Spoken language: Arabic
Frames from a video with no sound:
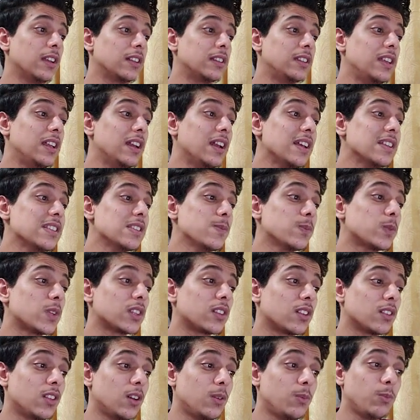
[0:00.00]
دي لازم
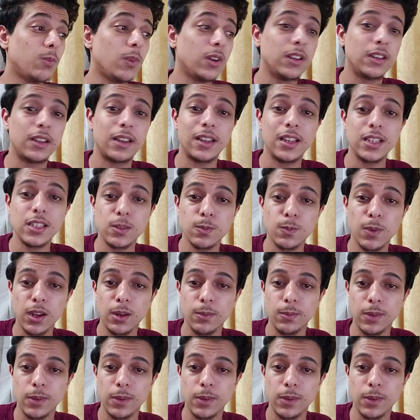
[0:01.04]
تتضمن اسمك